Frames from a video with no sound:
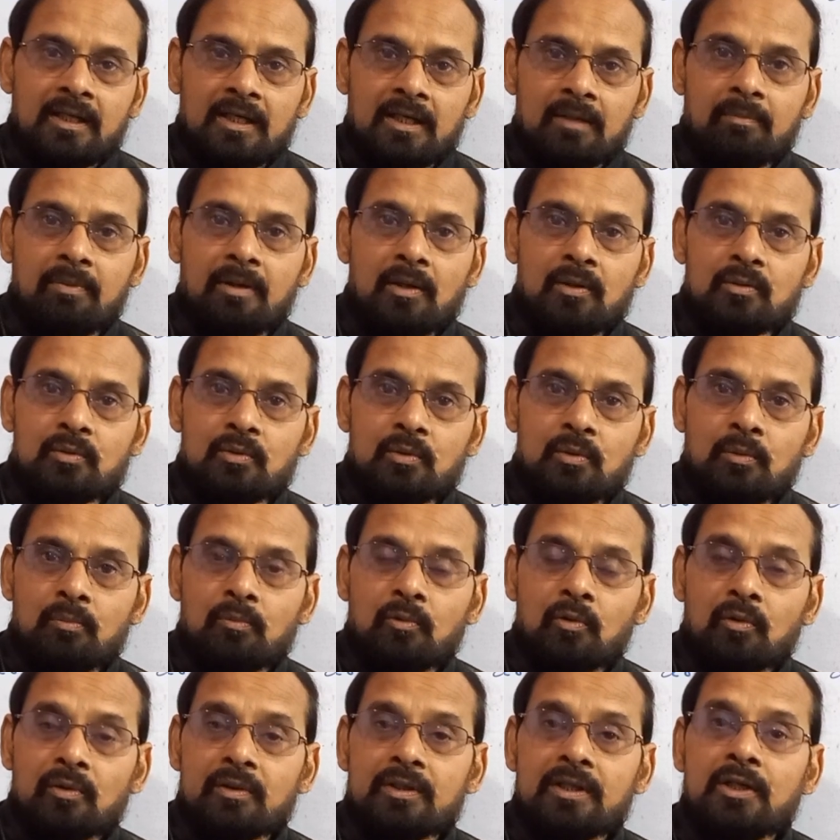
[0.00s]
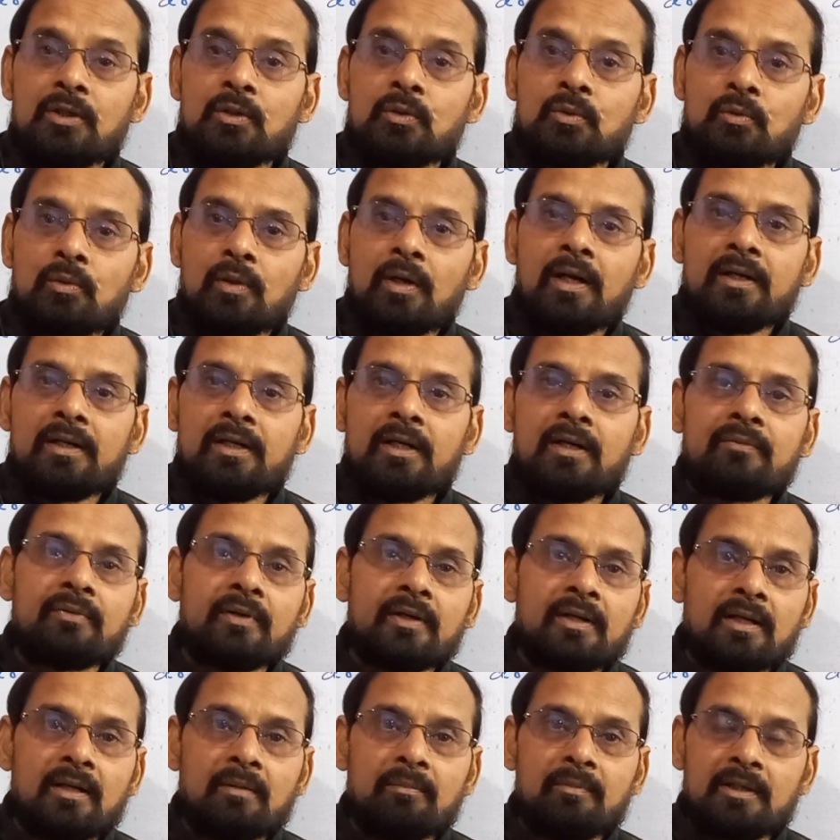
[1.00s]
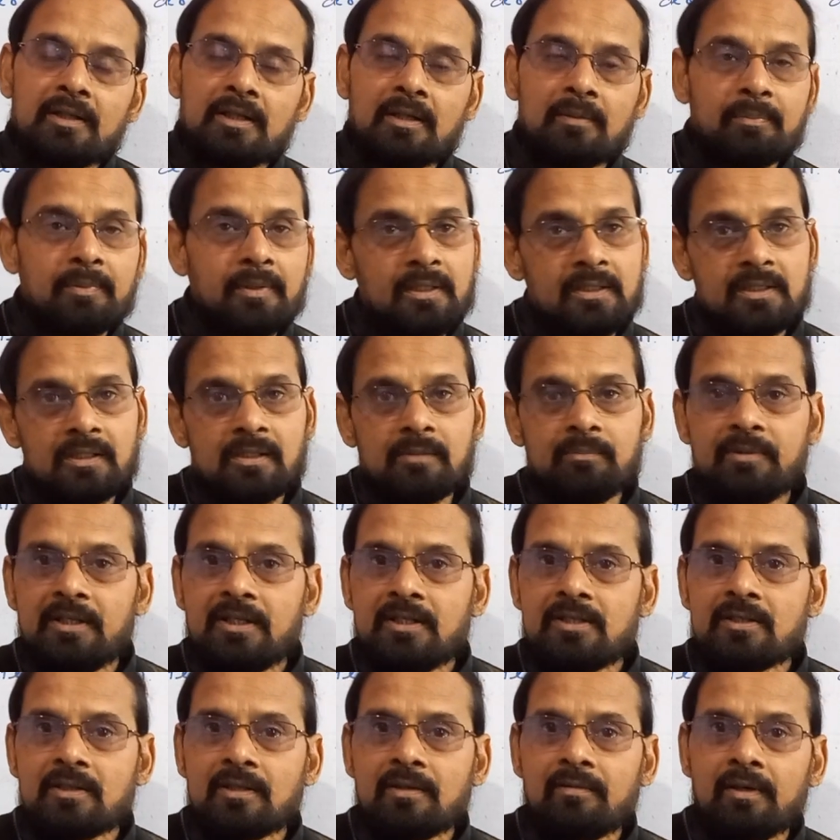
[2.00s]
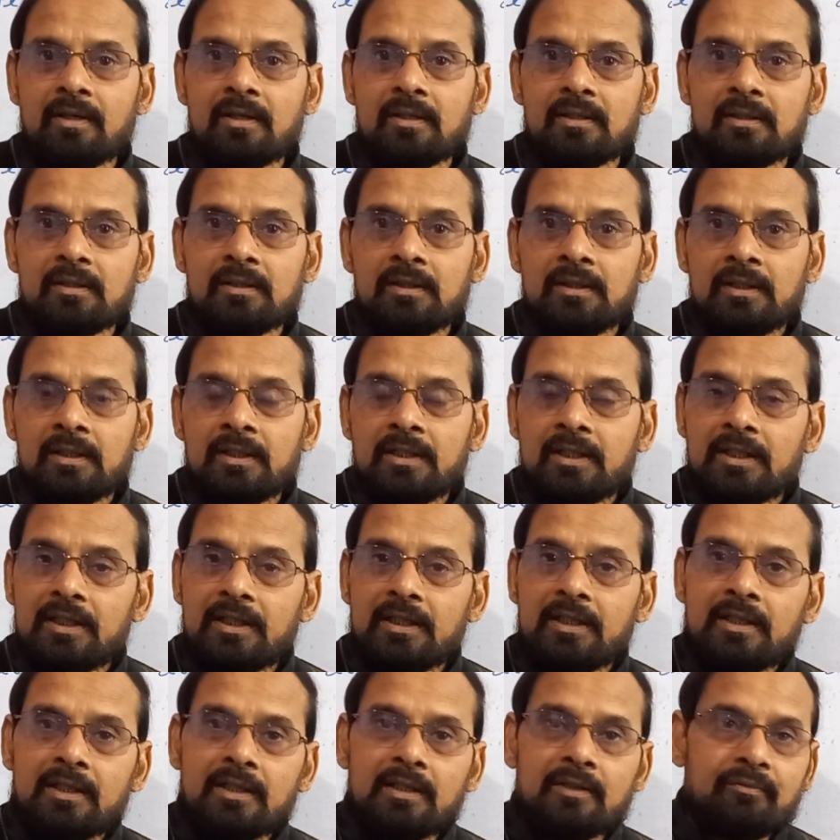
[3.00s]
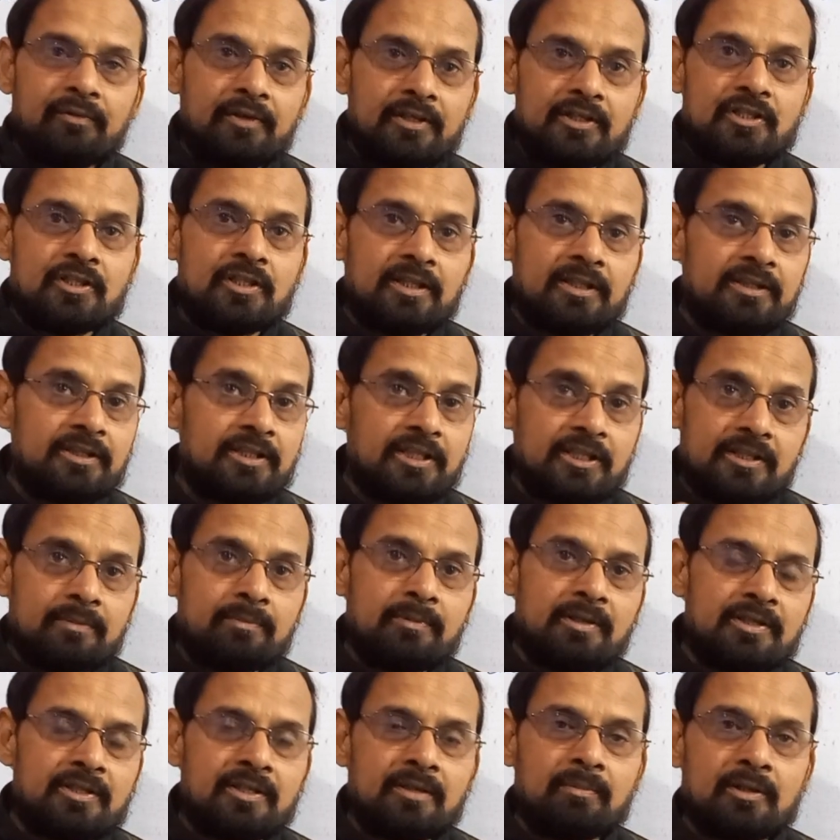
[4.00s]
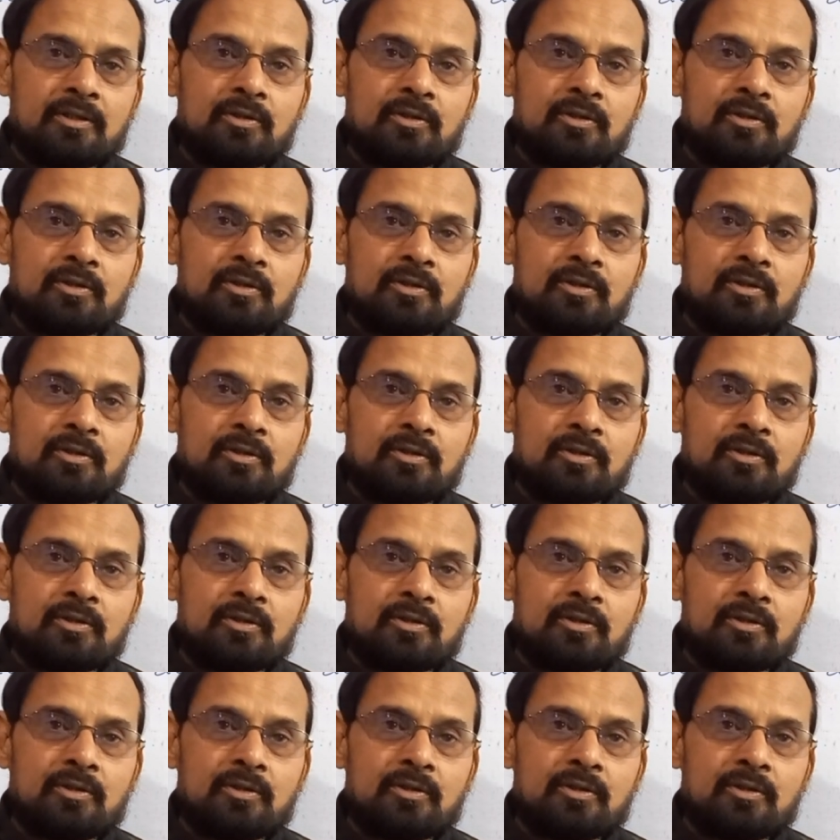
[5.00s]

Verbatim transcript: अबाउट टू मोर देन टू हंड्रेड फंडामेंटल पार्टिकल भी डिस्कवर्ड इन विच जिसमें से